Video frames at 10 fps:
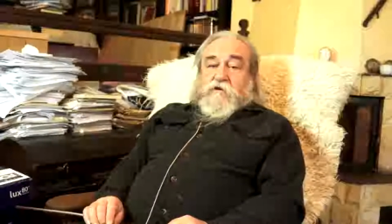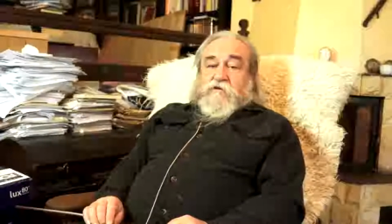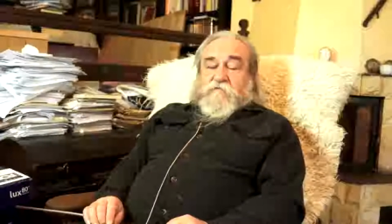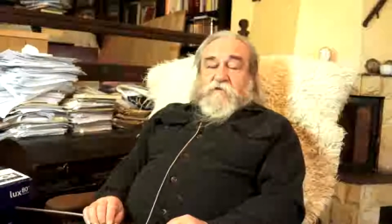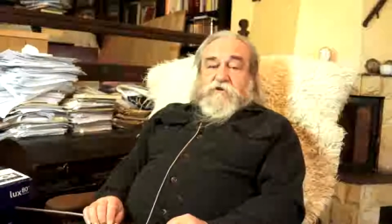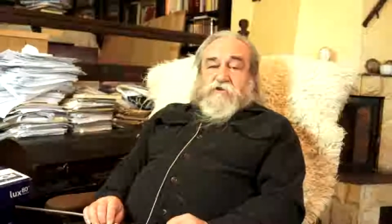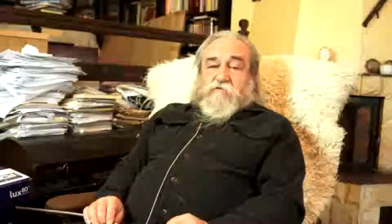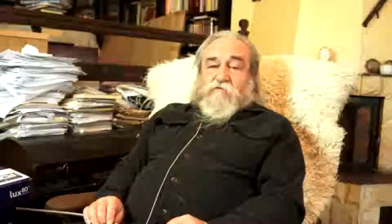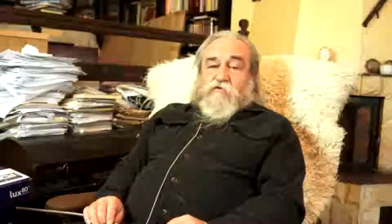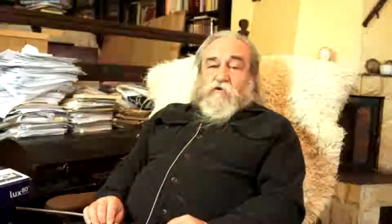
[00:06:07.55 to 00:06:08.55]
z
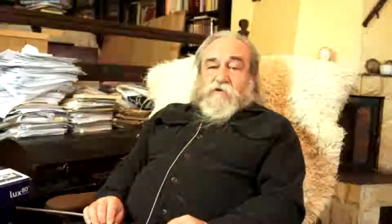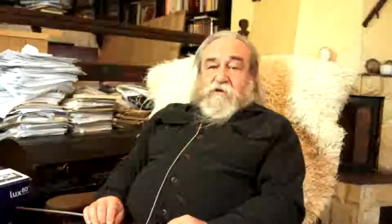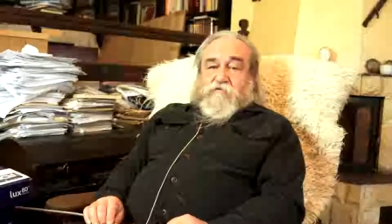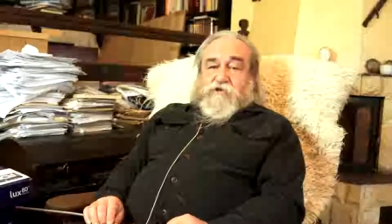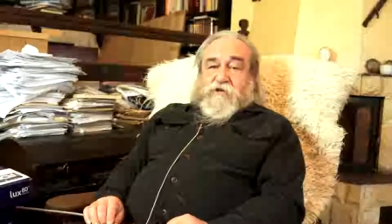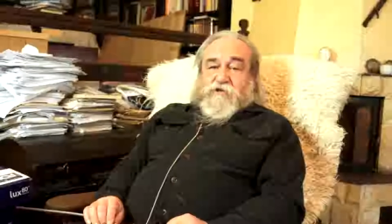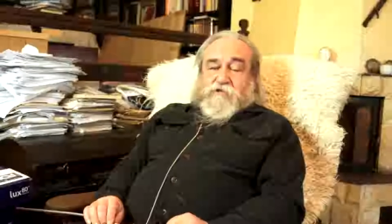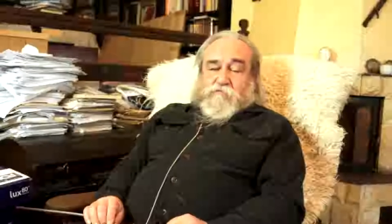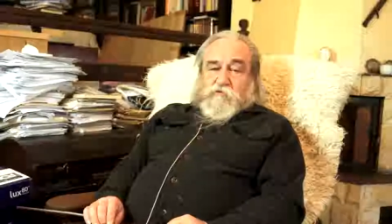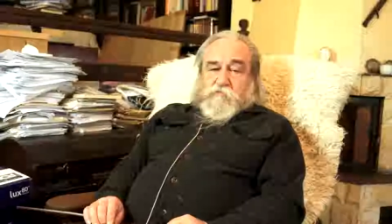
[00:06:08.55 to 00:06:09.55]
walizką złota
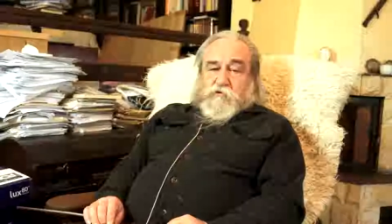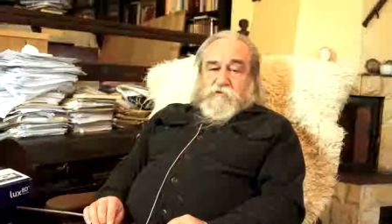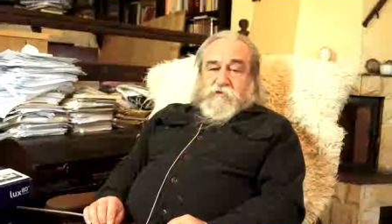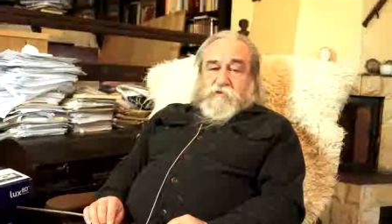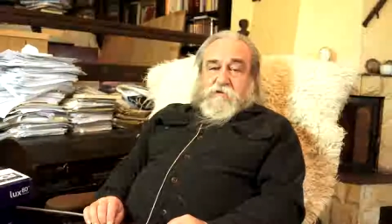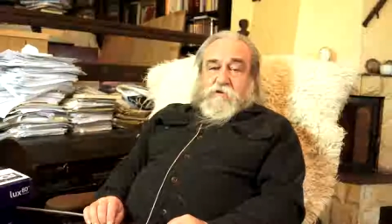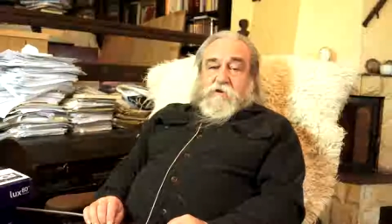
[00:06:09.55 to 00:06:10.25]
przyjeżdżał do Polski